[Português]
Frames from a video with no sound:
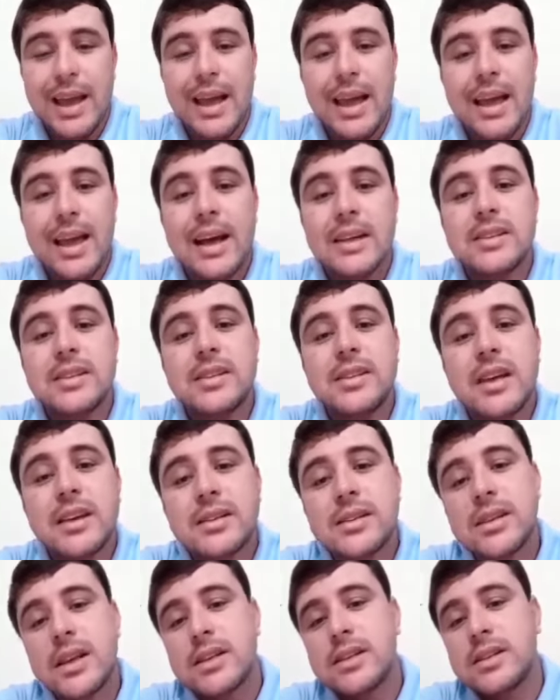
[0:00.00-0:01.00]
é a
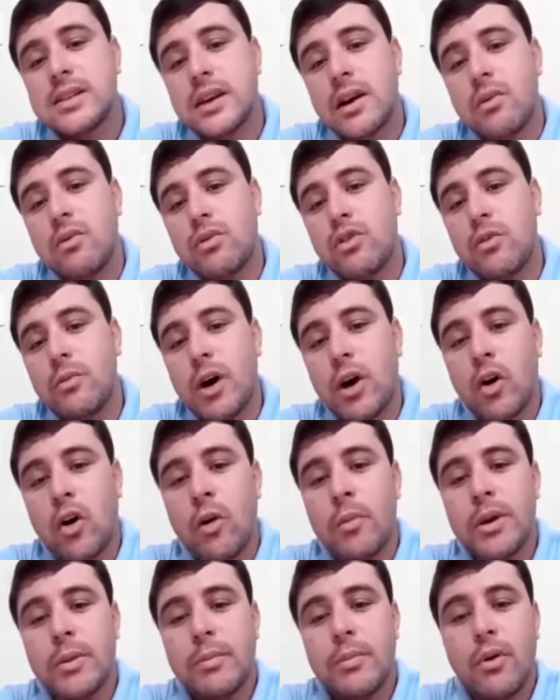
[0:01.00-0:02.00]
sensação que uma
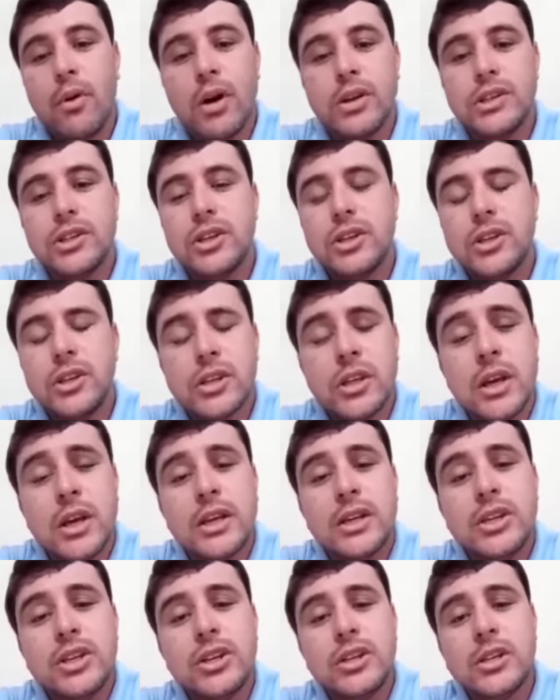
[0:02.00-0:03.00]
obra pode te,
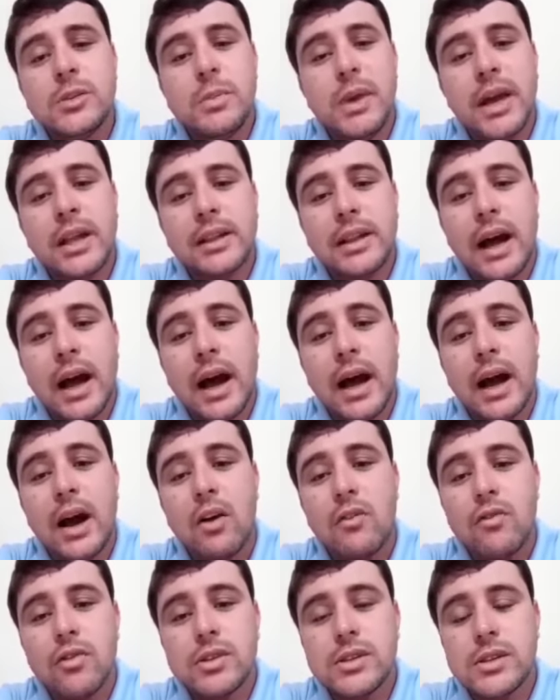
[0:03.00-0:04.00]
te despertar
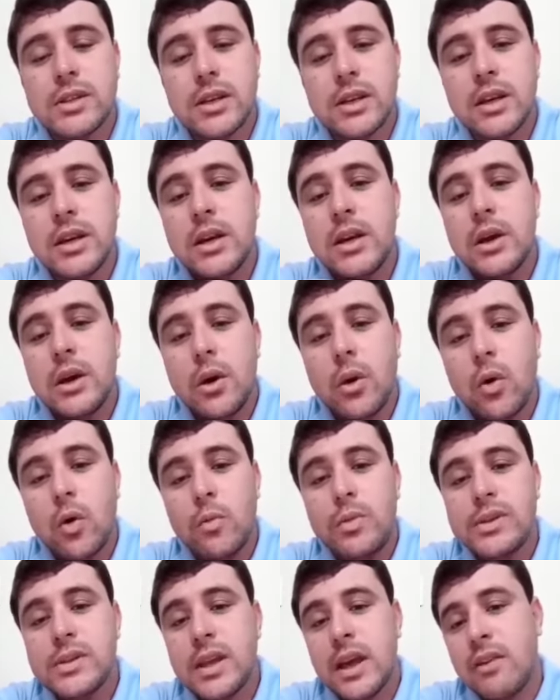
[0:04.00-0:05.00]
ao você
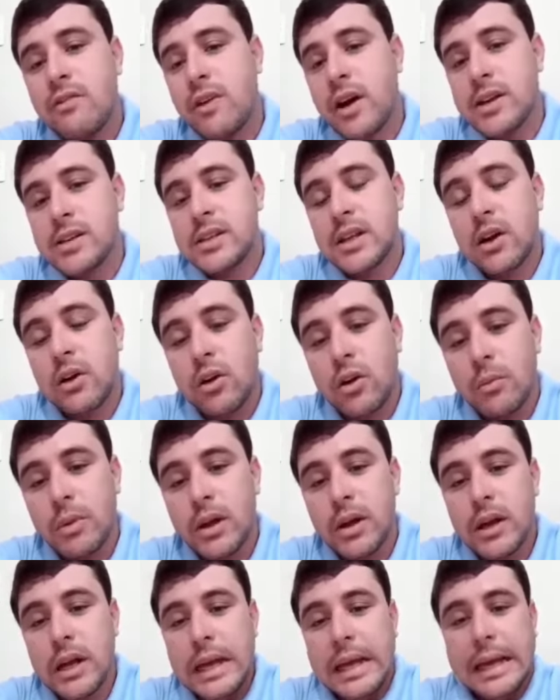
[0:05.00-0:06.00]
observar essa obra.
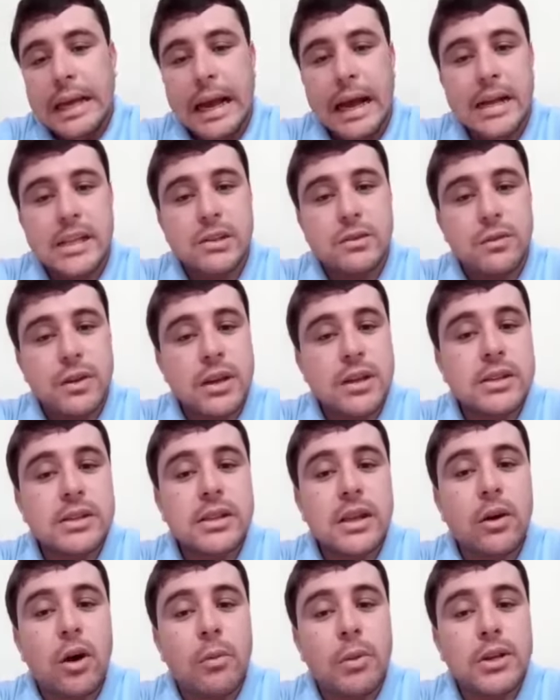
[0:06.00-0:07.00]
Às vezes,
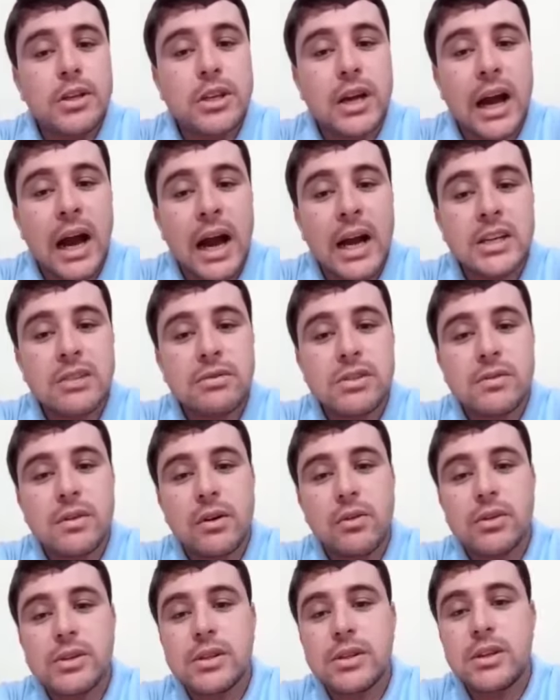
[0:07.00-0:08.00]
tem obra de arte que você vai
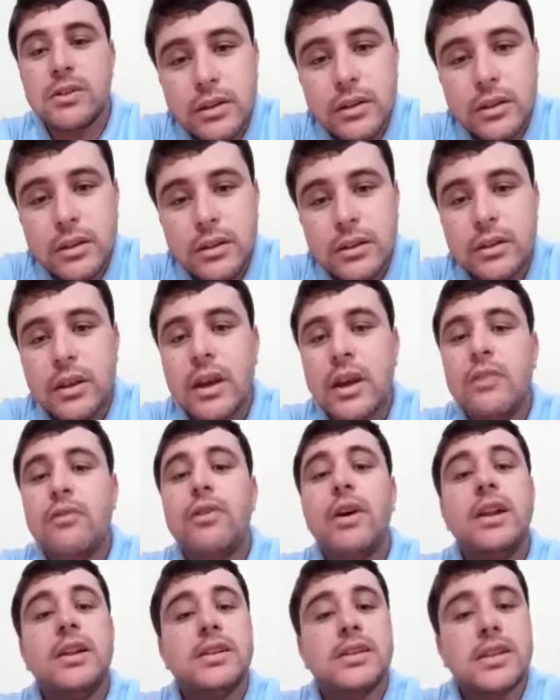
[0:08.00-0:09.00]
conseguir ter
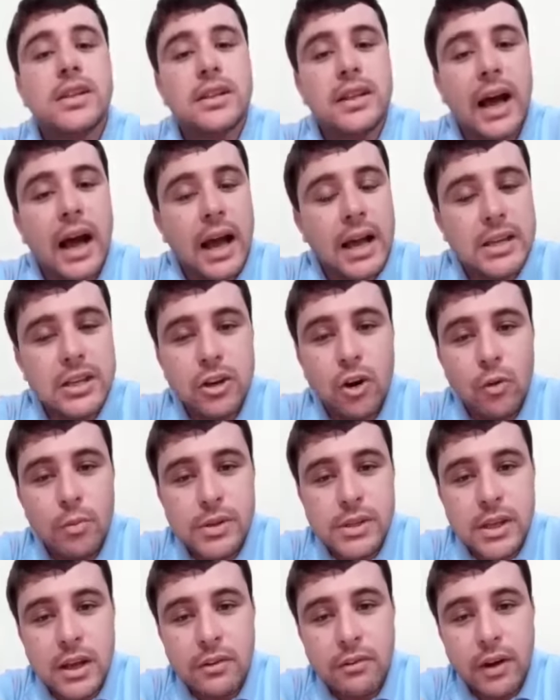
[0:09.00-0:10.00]
felicidade ao
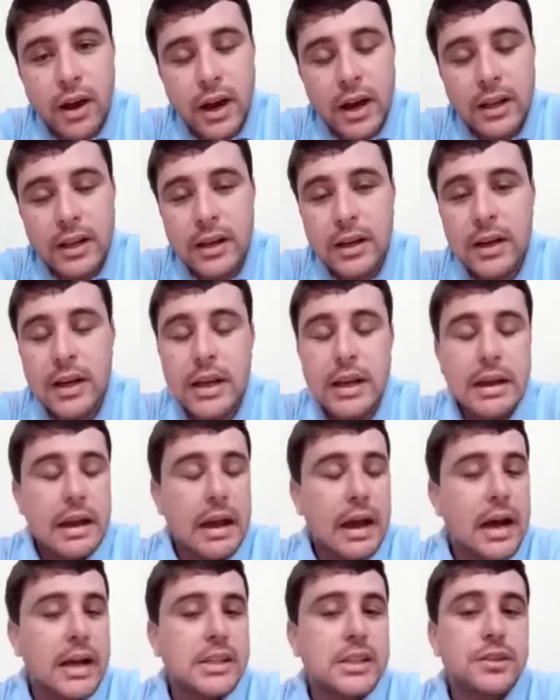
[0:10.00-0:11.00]
observá-la,
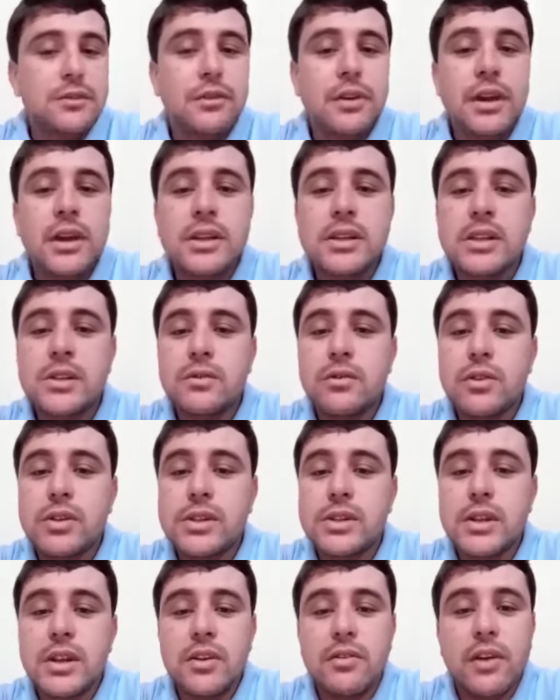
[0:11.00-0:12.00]
às vezes,
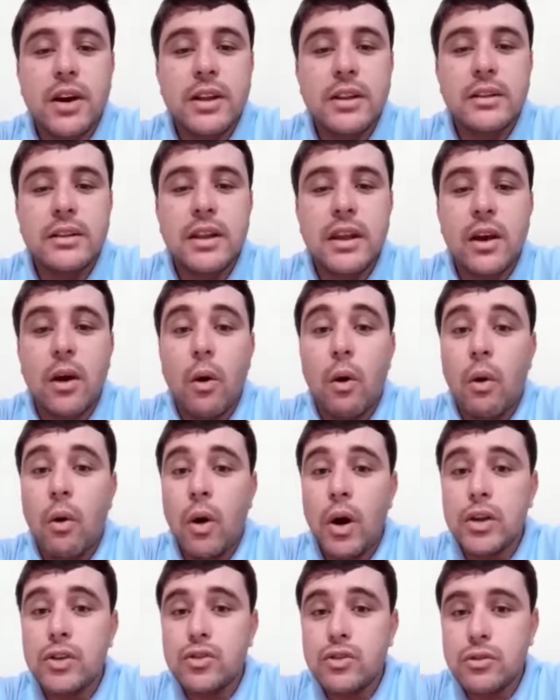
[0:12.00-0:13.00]
você vai ter
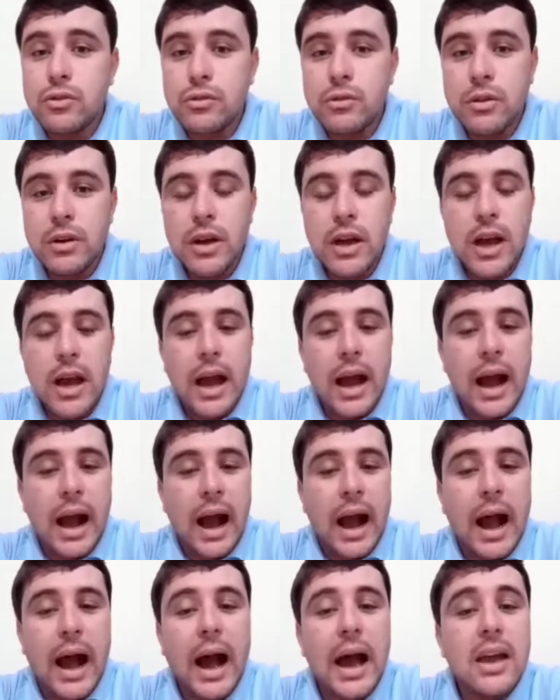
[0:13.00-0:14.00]
ódio
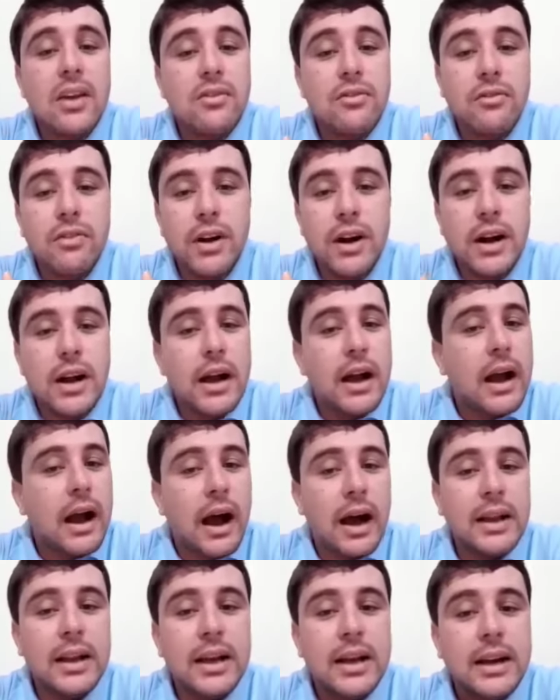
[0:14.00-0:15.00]
raiva,
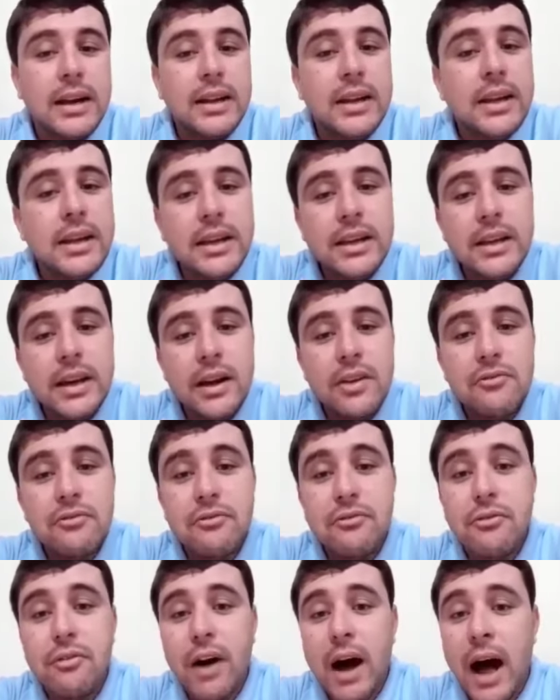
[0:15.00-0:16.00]
alegria,
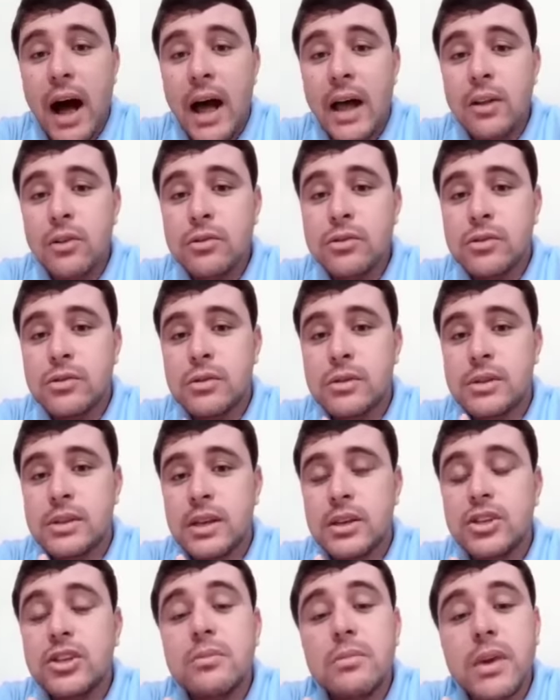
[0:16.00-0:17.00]
vários
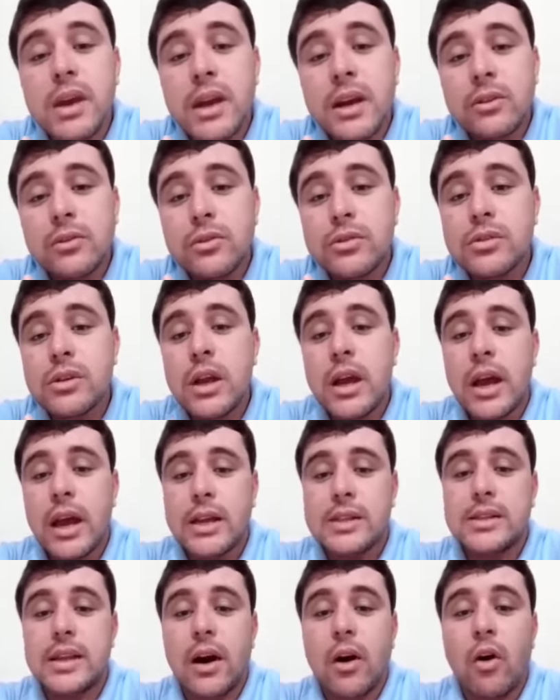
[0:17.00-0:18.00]
sentimentos
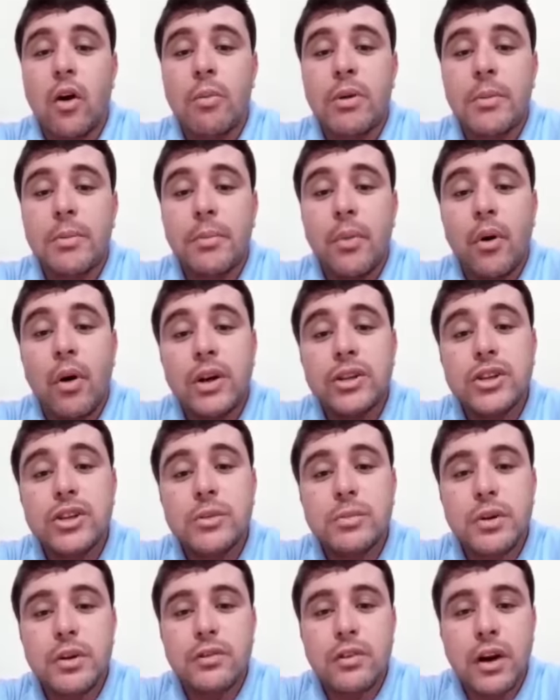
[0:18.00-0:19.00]
essa obra pode te
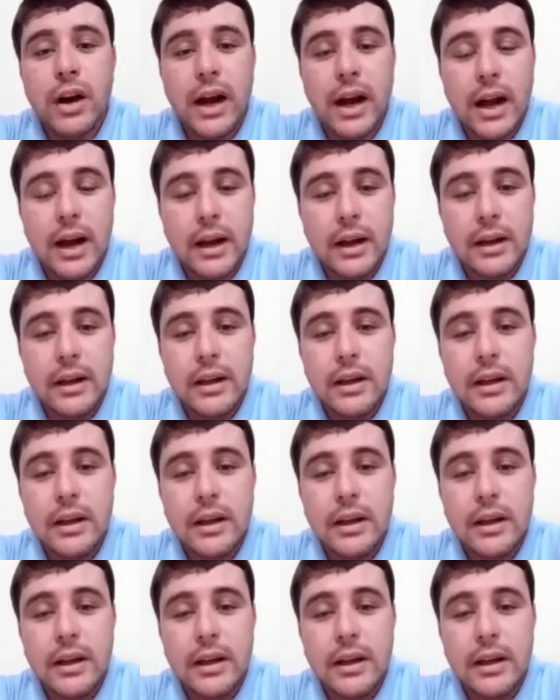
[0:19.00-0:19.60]
provocar.